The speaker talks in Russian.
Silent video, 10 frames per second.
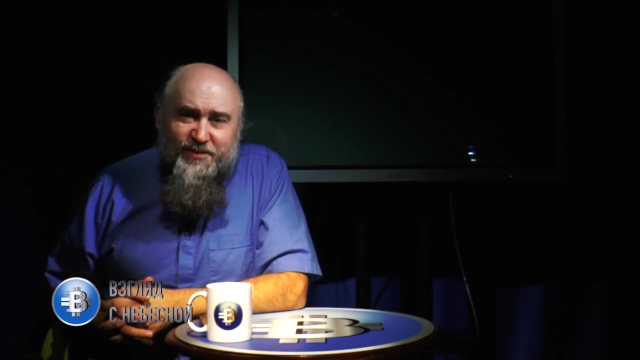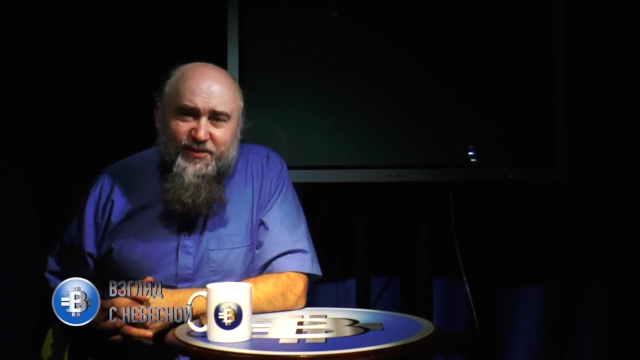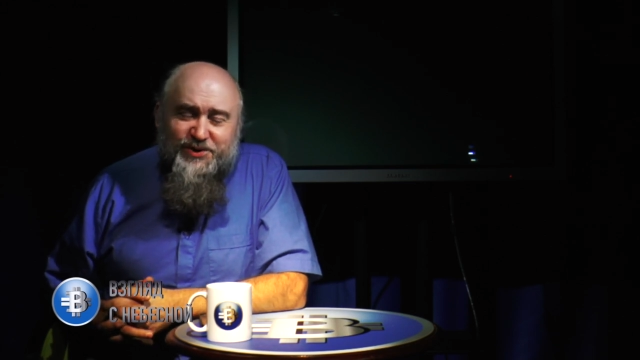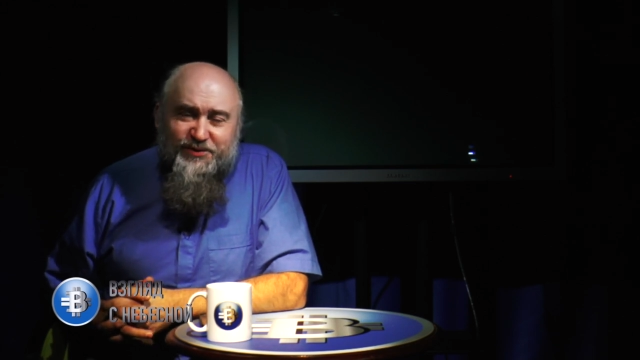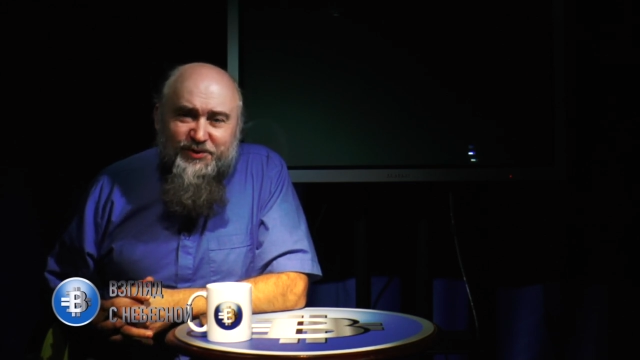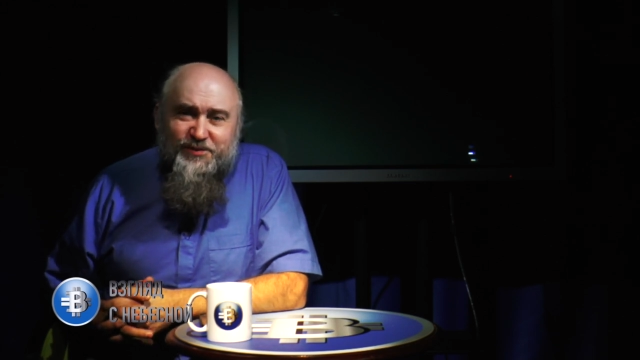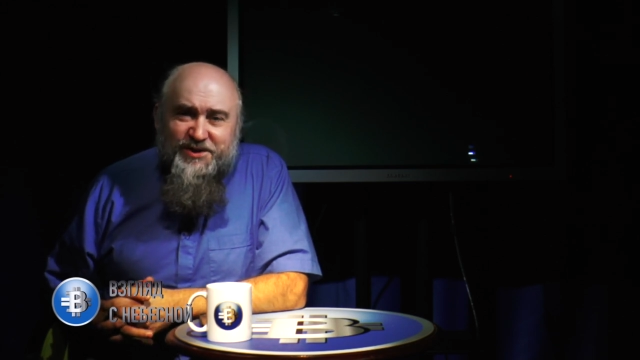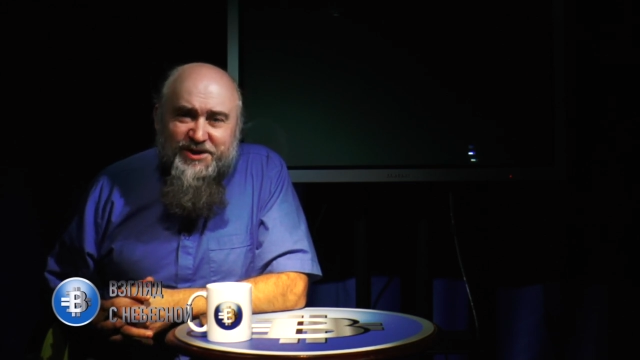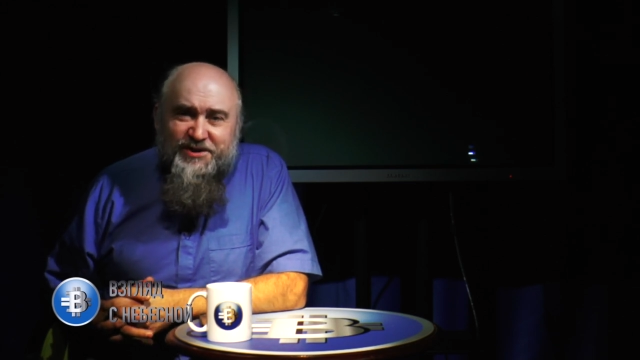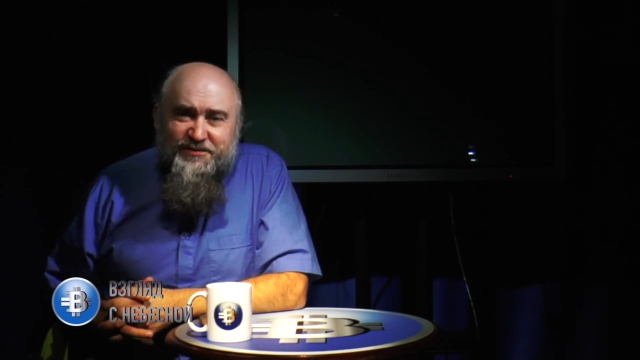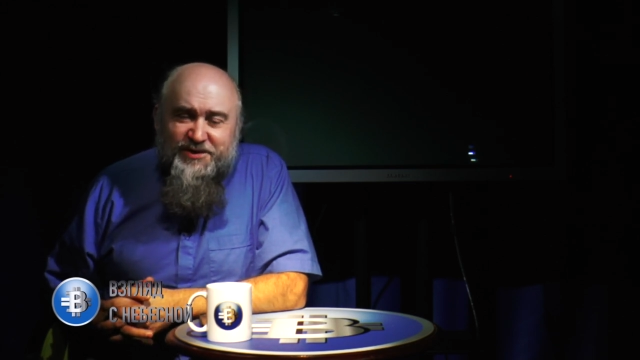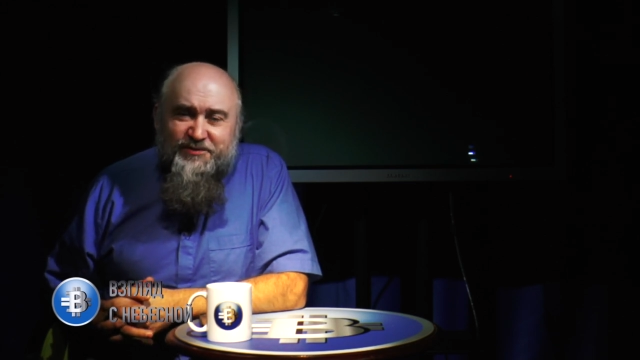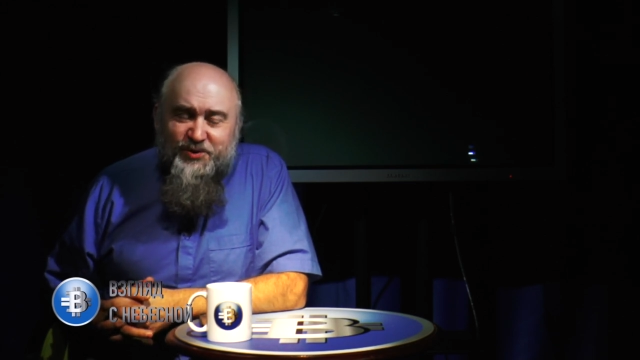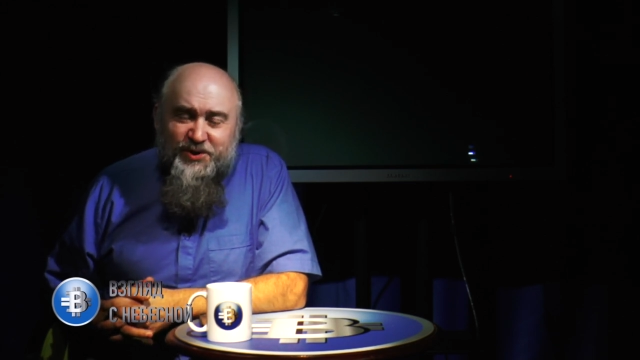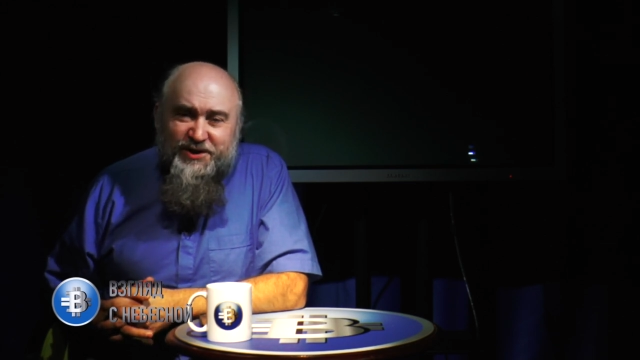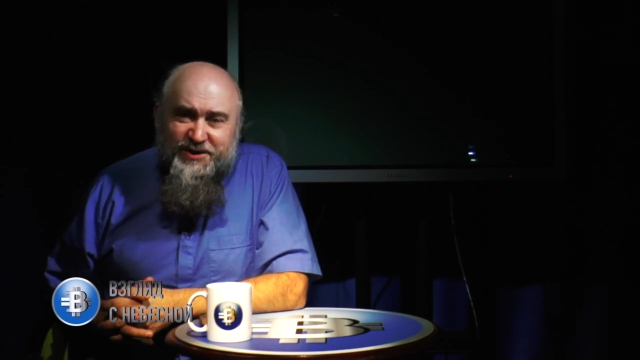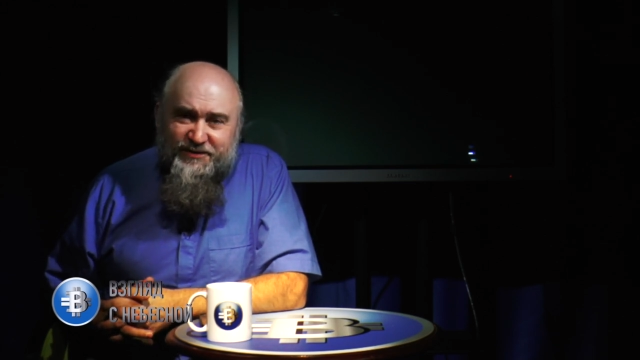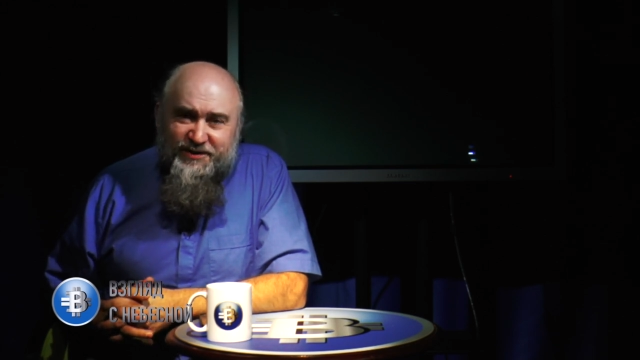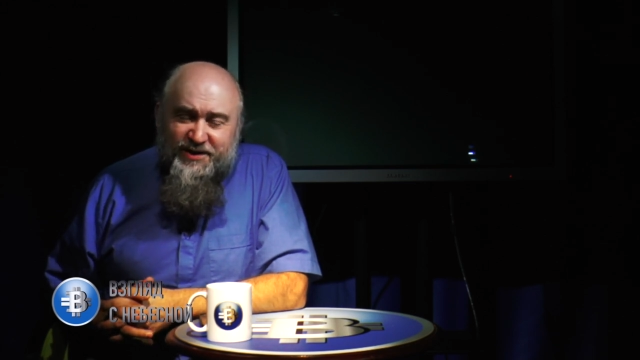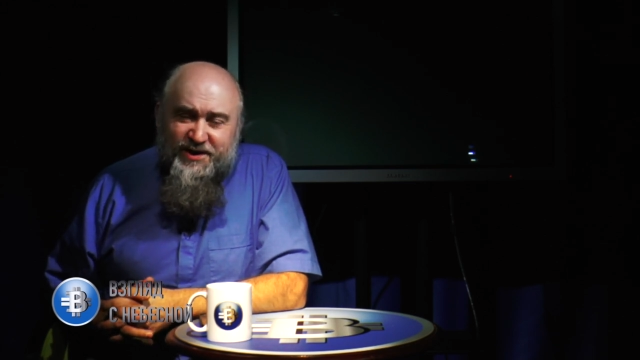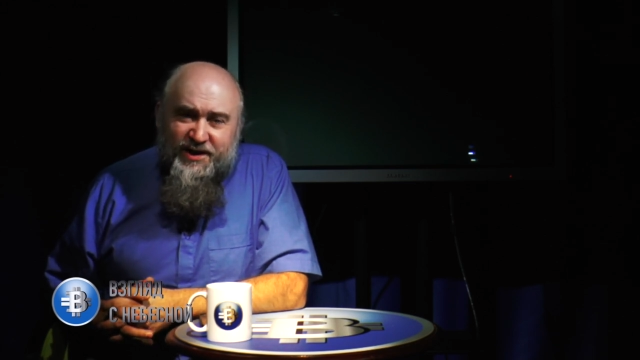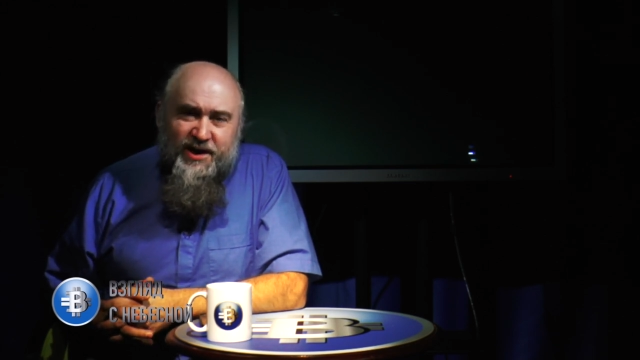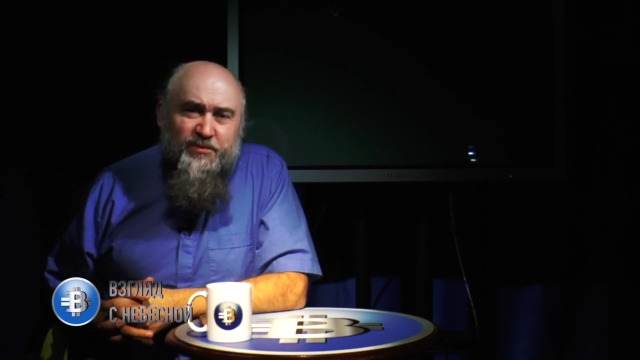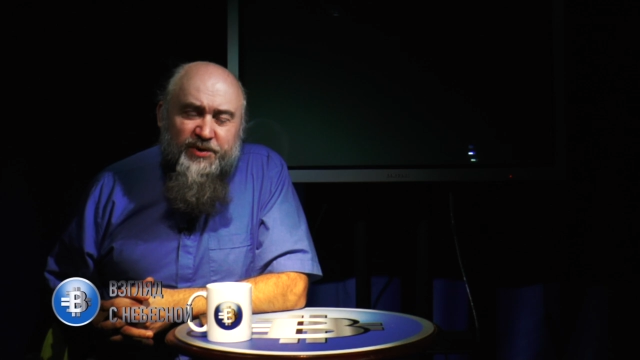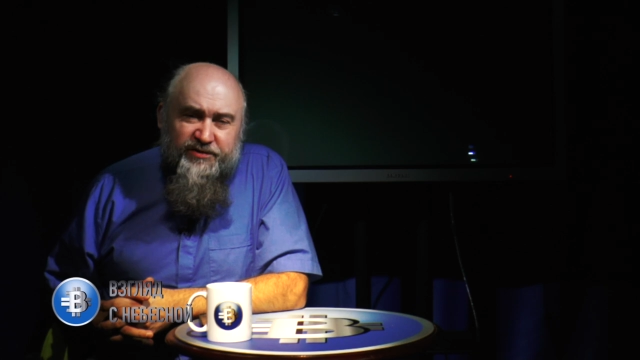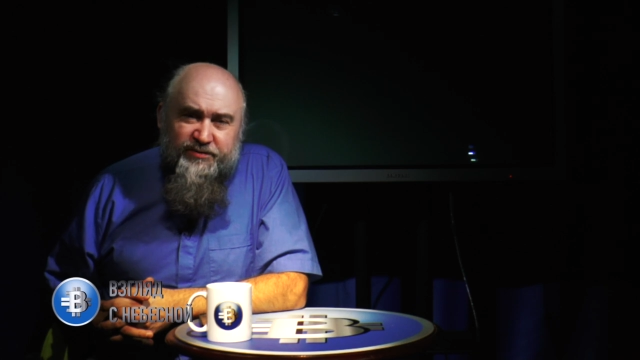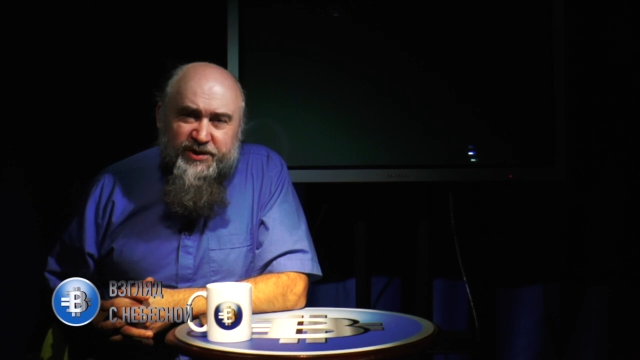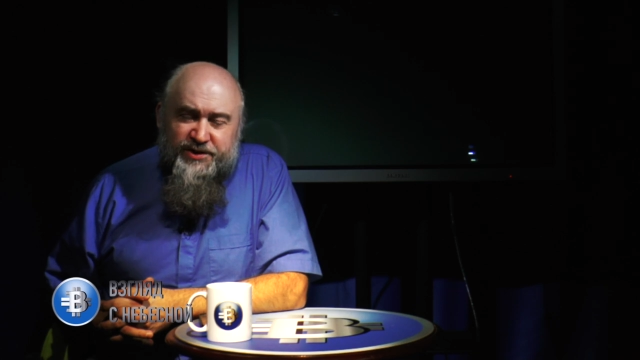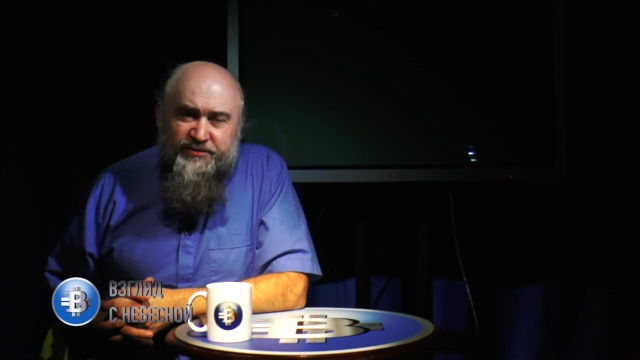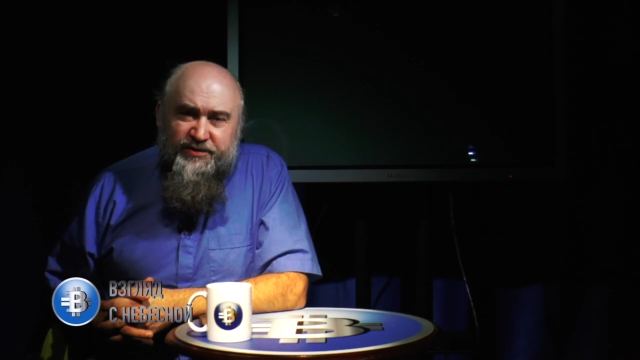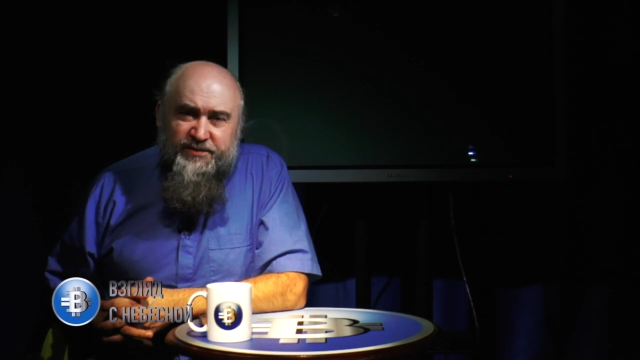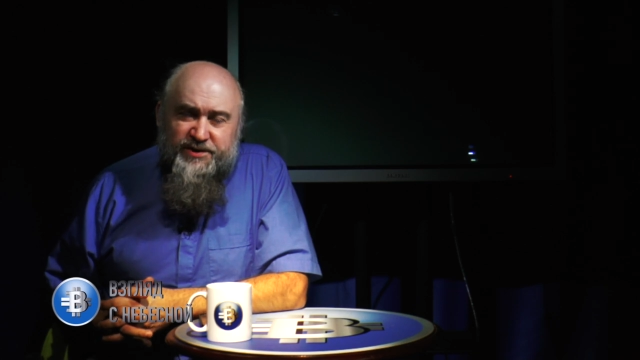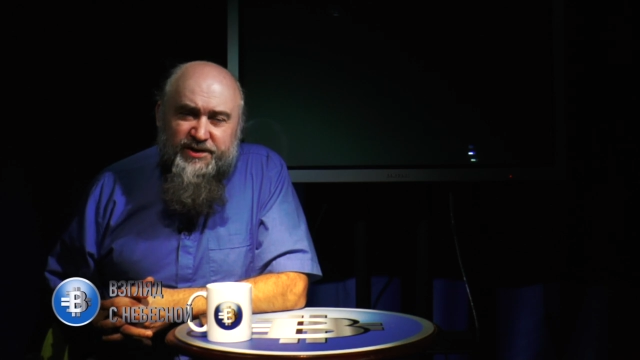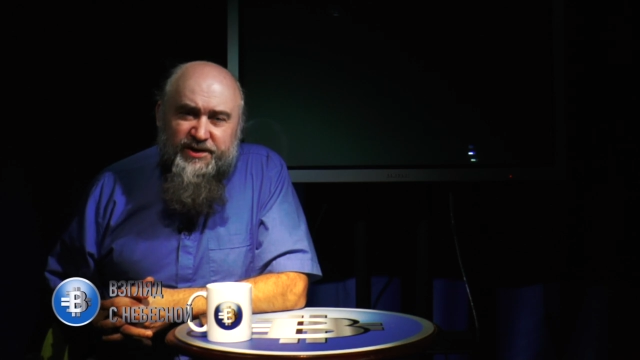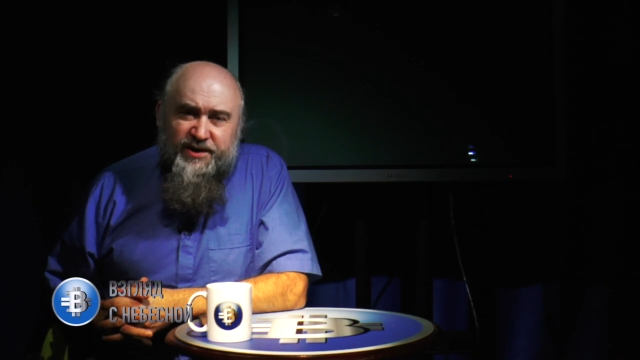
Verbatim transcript: мы живем среди всего этого. Как мы не вмешиваемся?